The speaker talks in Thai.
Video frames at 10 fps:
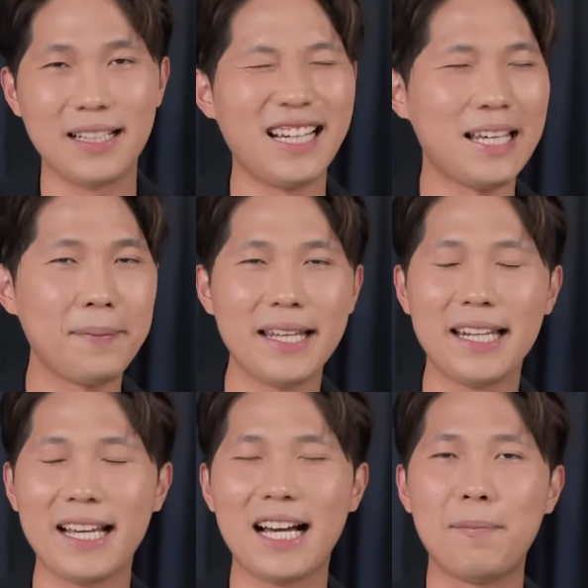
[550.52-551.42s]
ซึ่งใน EP
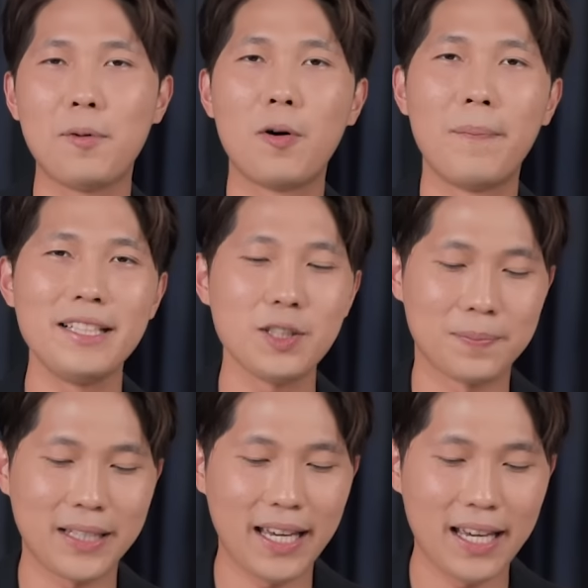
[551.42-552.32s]
นี้ครับคงไม่จ
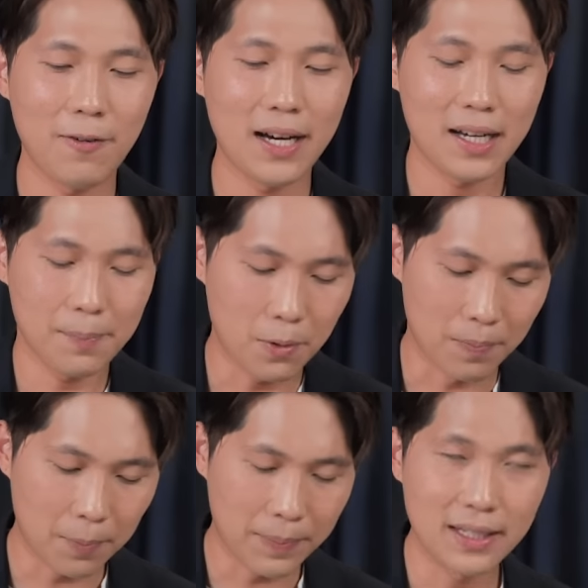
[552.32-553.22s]
บแค่ว่าผ
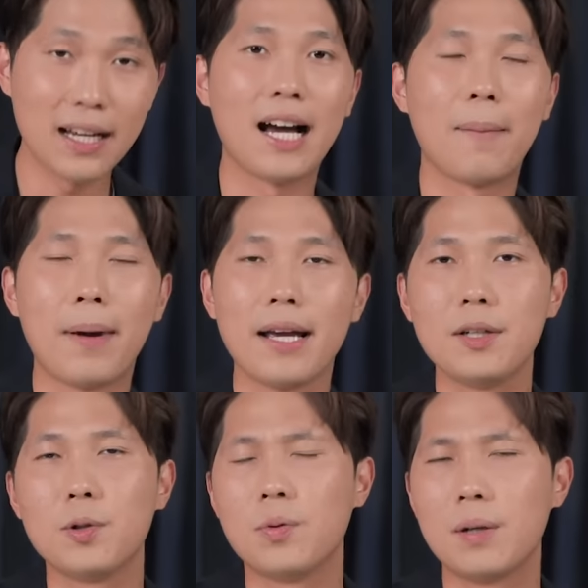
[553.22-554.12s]
มเอาปัญหามา
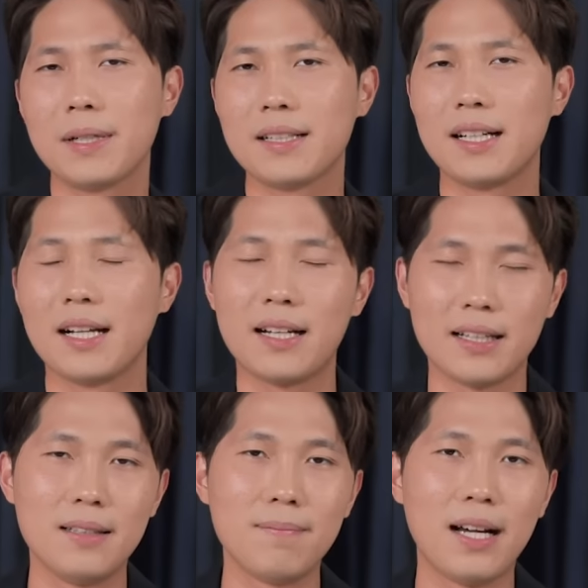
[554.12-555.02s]
ให้ดูว่ามันเกิดอะไร
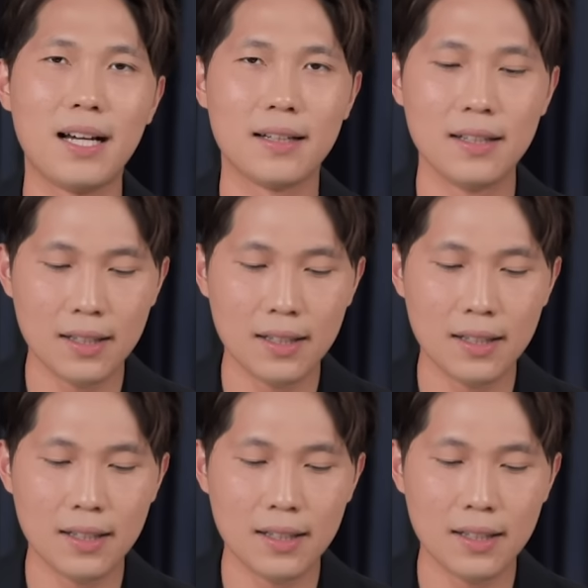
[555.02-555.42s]
ขึ้นบ้าง